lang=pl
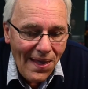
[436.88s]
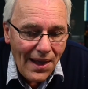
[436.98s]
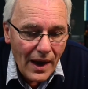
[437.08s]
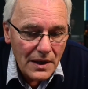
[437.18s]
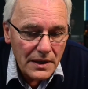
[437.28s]

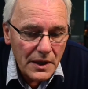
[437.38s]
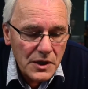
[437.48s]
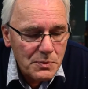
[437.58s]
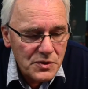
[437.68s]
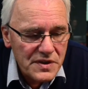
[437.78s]
Ale
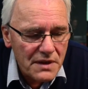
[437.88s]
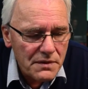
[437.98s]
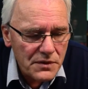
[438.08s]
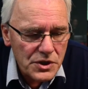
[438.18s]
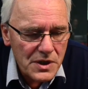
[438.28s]
ekspozycja
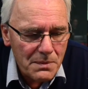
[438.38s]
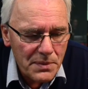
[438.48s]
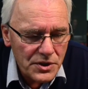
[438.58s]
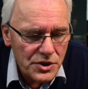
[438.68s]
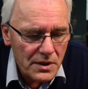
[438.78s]
wewnętrzna
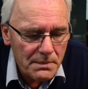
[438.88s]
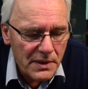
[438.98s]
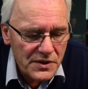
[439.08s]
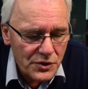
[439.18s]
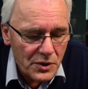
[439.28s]
będzie
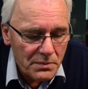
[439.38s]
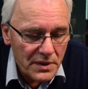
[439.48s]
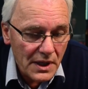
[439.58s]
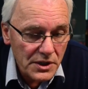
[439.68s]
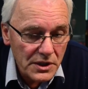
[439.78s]
bardzo
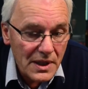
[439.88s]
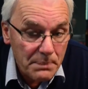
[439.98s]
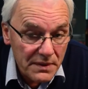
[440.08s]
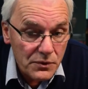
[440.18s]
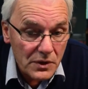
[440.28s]
dobra i na
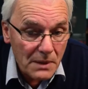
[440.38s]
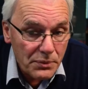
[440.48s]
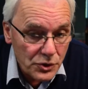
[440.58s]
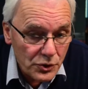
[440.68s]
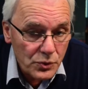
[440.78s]
pewno na
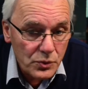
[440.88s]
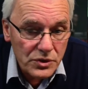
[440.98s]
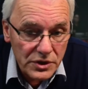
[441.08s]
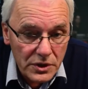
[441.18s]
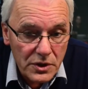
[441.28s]
początku
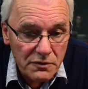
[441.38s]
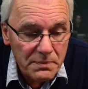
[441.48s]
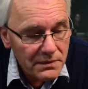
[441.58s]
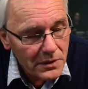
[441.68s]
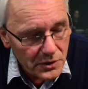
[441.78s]
tylko w
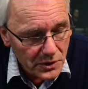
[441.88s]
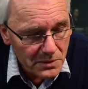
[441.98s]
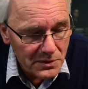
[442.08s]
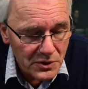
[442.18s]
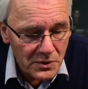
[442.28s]
pawilonie
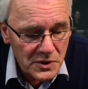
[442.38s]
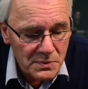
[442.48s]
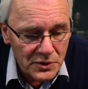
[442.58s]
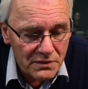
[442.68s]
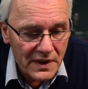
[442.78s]
one będą
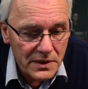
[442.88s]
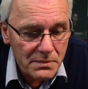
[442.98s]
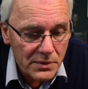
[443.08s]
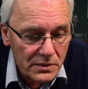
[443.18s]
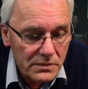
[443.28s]
eksponowane,
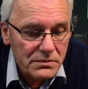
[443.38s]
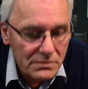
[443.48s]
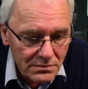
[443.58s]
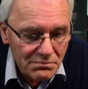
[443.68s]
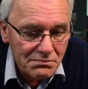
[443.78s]
bo
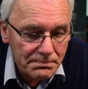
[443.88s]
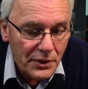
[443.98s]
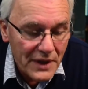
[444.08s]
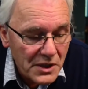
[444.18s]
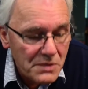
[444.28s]

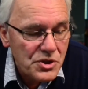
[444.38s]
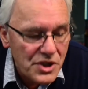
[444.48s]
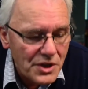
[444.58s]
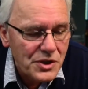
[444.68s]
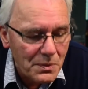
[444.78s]
po jakimś
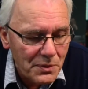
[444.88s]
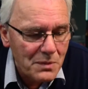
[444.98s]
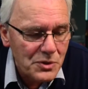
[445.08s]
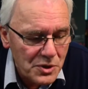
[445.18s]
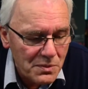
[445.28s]
czasie
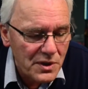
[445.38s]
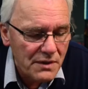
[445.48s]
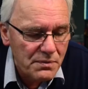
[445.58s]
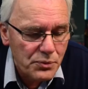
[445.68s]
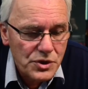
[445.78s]
dopiero będziemy je
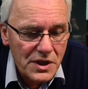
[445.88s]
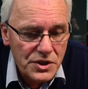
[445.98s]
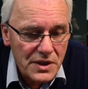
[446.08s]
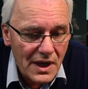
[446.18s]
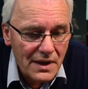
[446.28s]

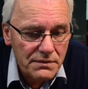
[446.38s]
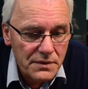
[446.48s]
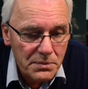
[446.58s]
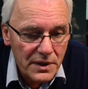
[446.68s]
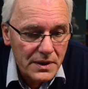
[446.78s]
wypuszczać na
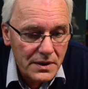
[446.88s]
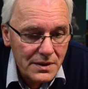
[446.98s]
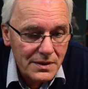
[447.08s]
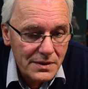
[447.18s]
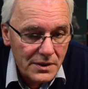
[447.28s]
wybieg.
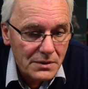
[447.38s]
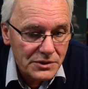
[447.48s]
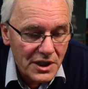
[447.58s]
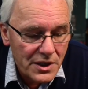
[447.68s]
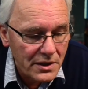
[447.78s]
No,
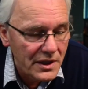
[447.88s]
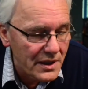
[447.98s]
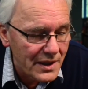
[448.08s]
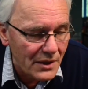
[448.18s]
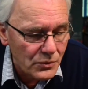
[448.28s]
trzeba
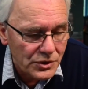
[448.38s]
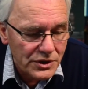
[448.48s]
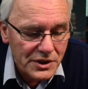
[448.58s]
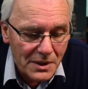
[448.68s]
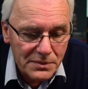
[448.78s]
je
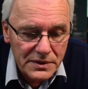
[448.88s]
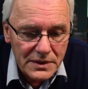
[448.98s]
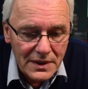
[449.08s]
nauczyć, aby